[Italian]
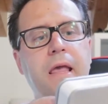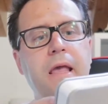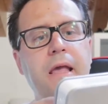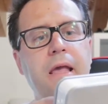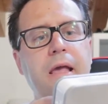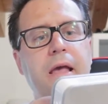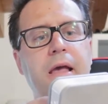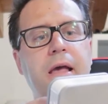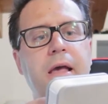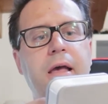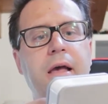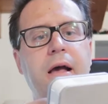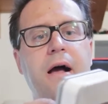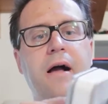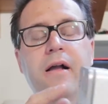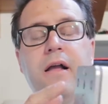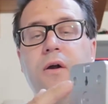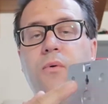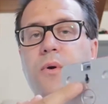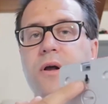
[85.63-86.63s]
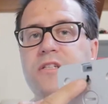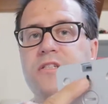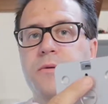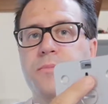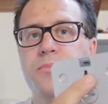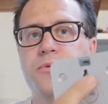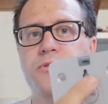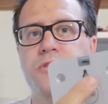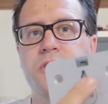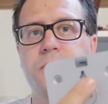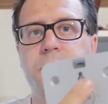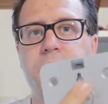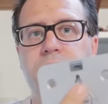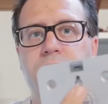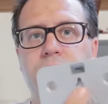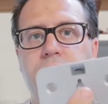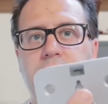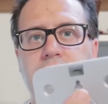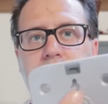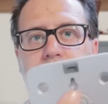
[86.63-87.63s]
e eh, anche questo è possibile
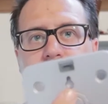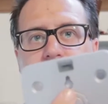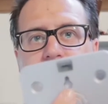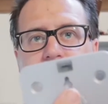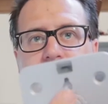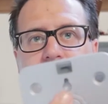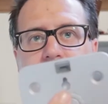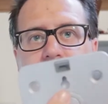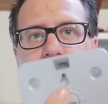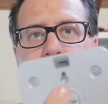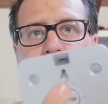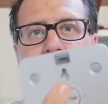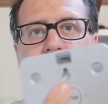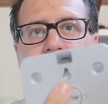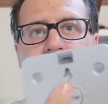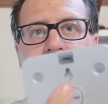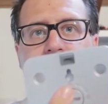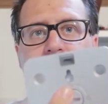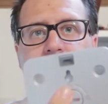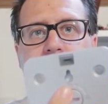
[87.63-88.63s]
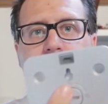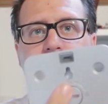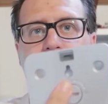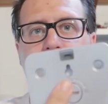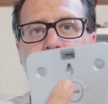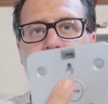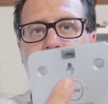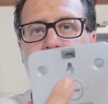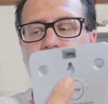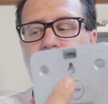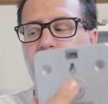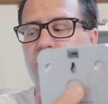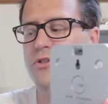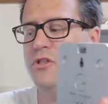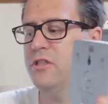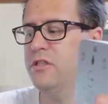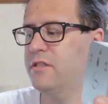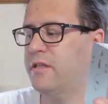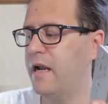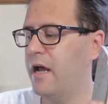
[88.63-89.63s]
volendo fissare la parete tramite questo foro
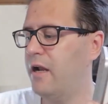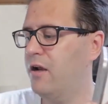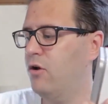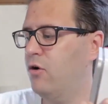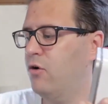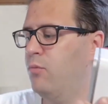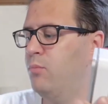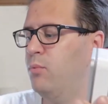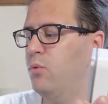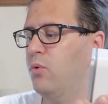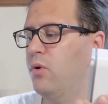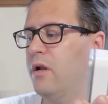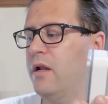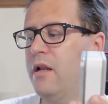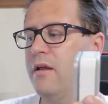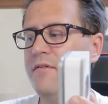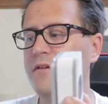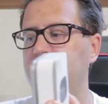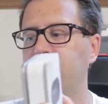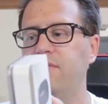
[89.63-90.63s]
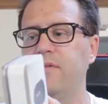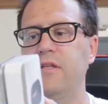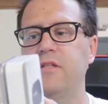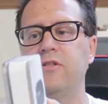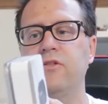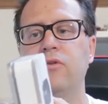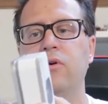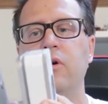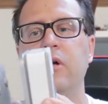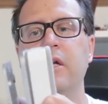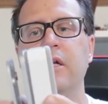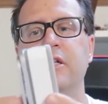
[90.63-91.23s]
centrale oppure l'avete visto